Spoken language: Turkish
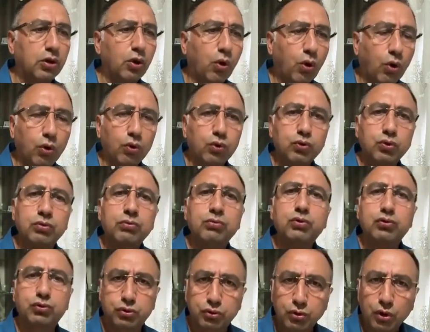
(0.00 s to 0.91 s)

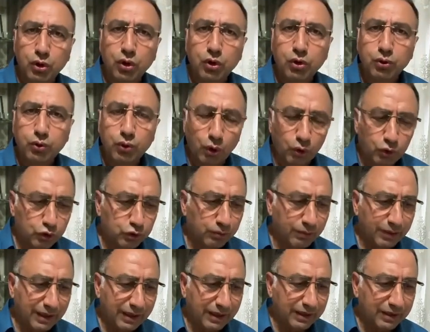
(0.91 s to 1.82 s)
olduğumuz
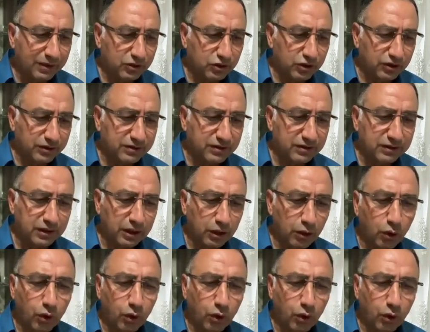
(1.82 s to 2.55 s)
görüşmeler neticesinde